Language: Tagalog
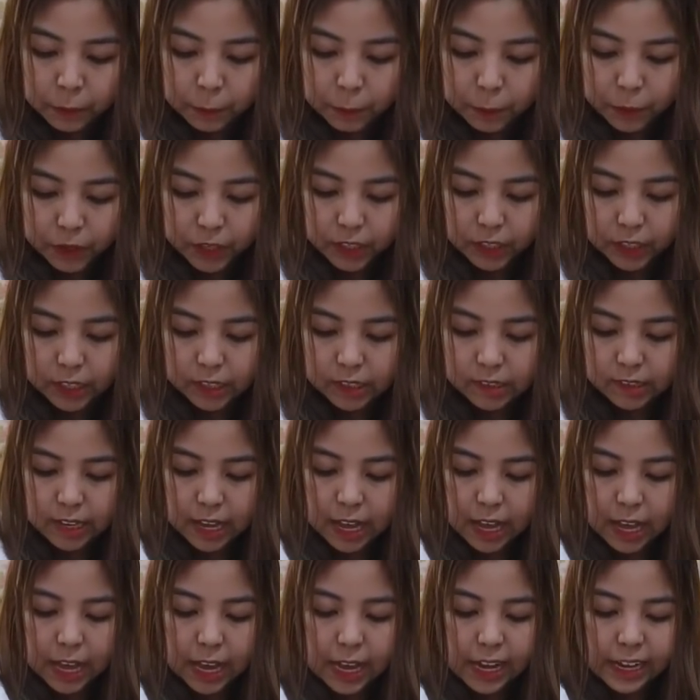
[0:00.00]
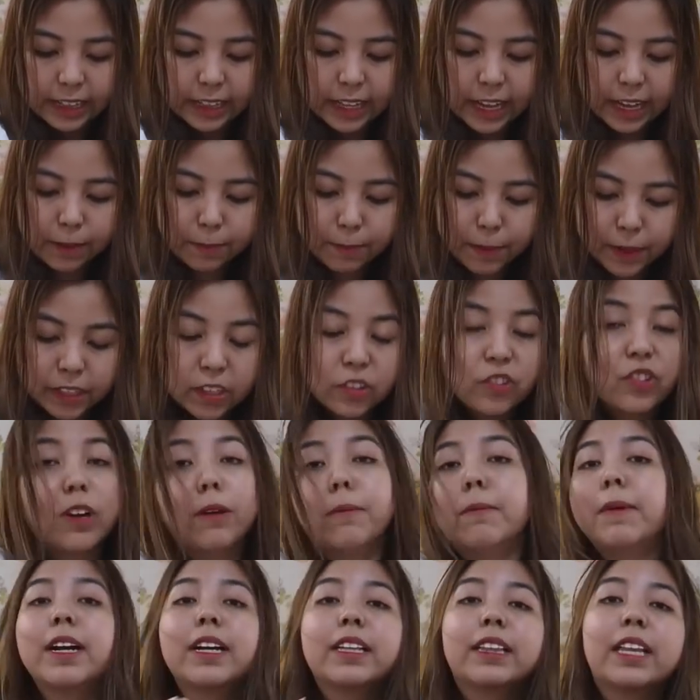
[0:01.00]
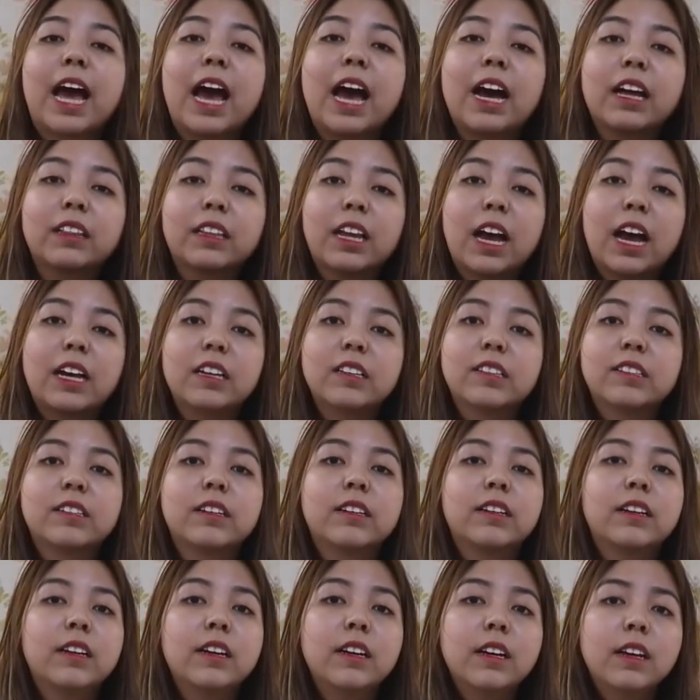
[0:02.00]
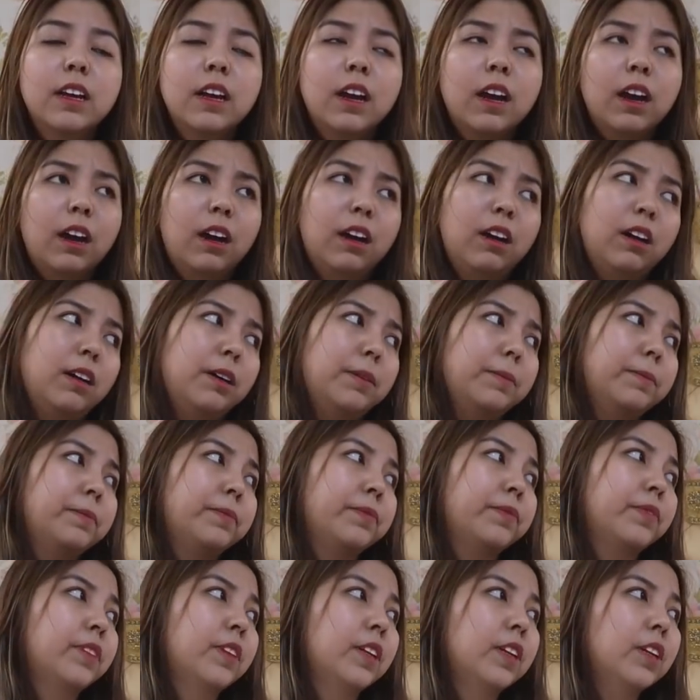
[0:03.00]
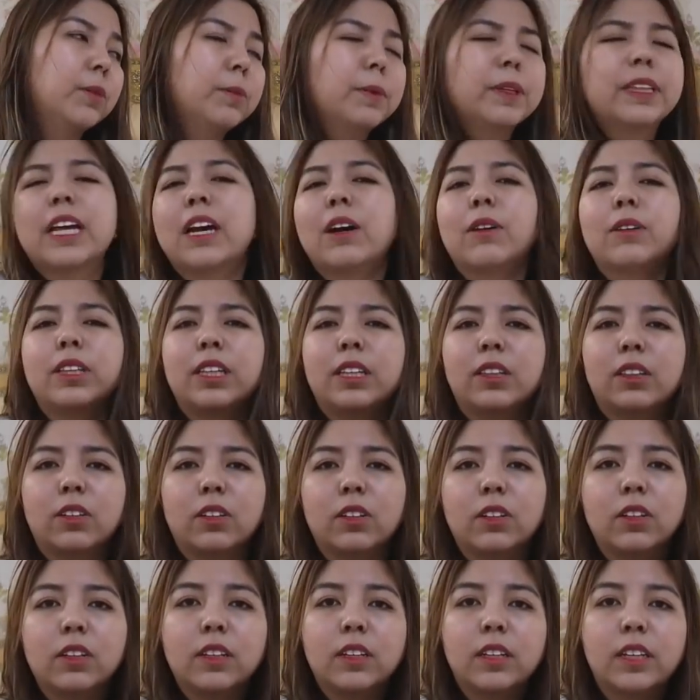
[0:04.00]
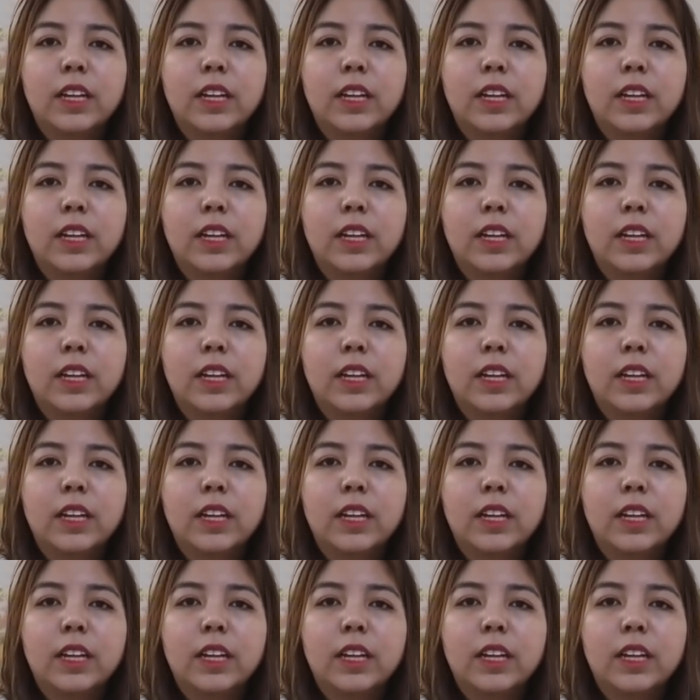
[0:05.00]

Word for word: put it inside and pwede siyang mag-act as, um, ano ba tawag dito?